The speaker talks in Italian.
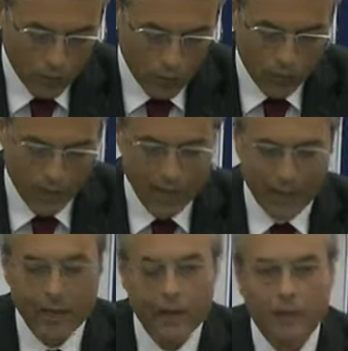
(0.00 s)
che
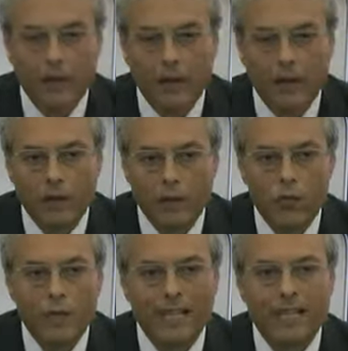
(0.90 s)

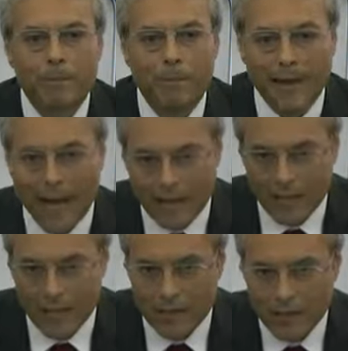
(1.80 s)
una, una
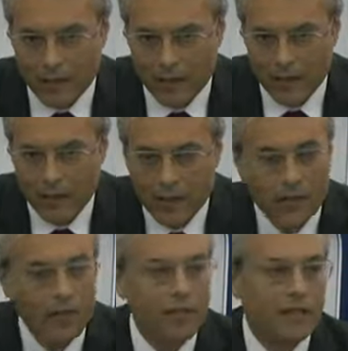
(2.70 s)
speranza,
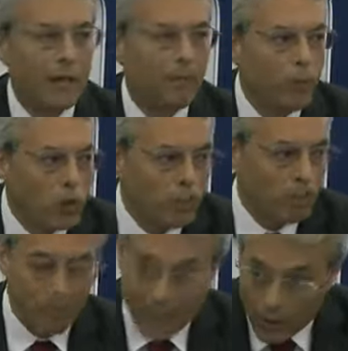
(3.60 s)
sia pur
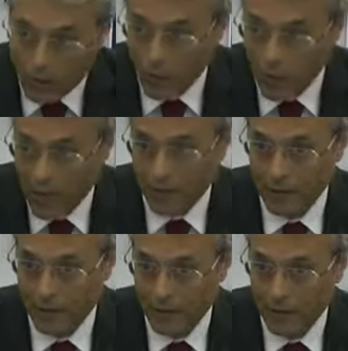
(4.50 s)

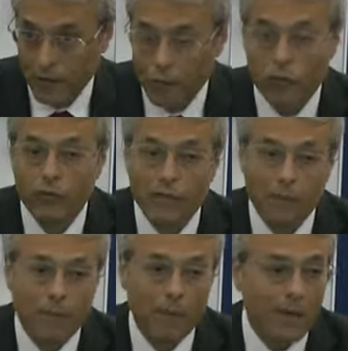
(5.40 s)
piccola, non
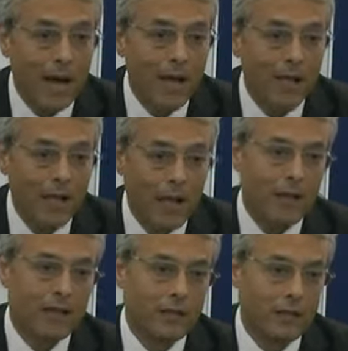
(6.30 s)
debba mai
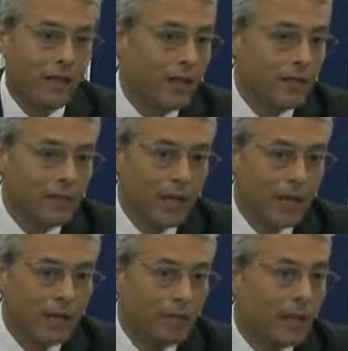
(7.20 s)
essere
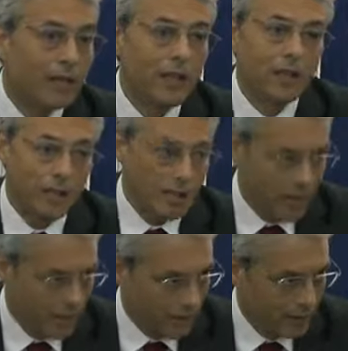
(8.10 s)
eliminata per chi che
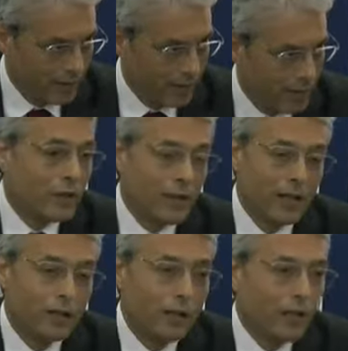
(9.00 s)
sia. Questa è
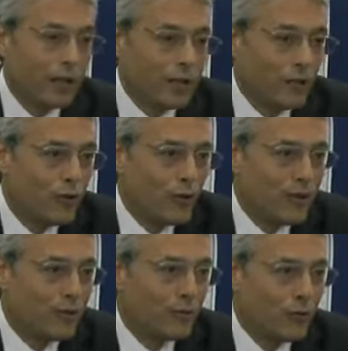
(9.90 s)
la sua
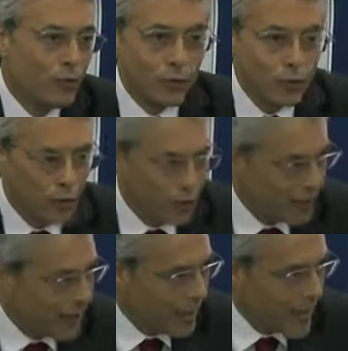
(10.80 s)
vocazione, il suo gusto
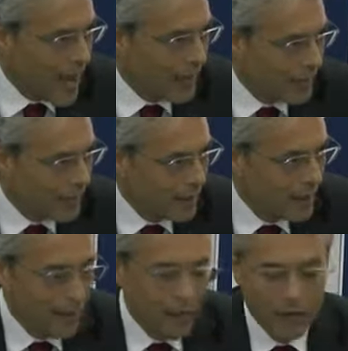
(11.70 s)
direi anche
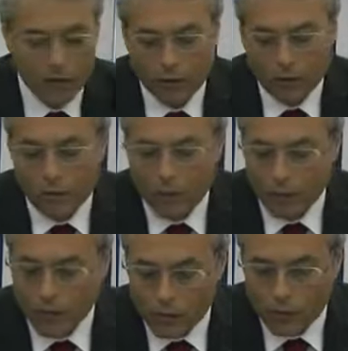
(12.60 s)
e io
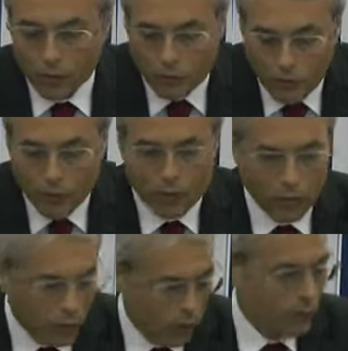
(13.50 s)
per questo motivo
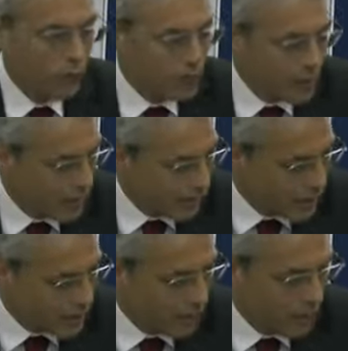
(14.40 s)
sono
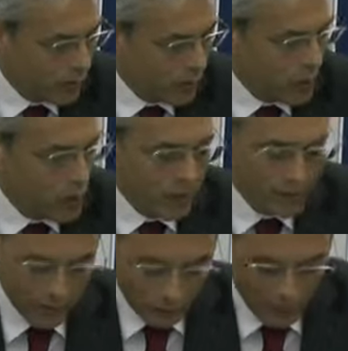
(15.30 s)
lusingatissimo di oggi
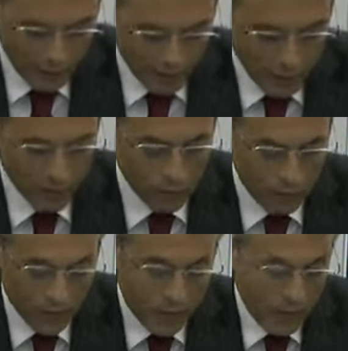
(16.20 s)
essere qui a fianco a
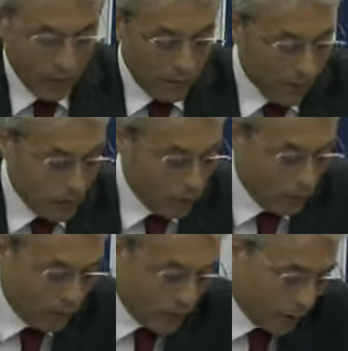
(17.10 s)
lui. Faccio
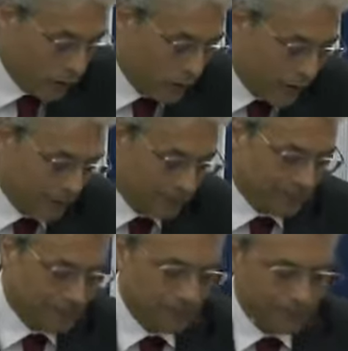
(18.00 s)

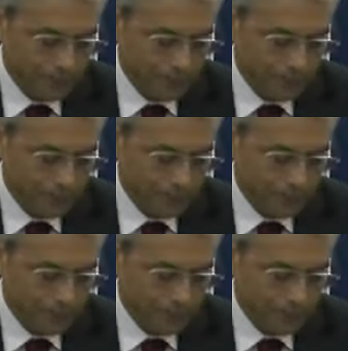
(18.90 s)
un'ulteriore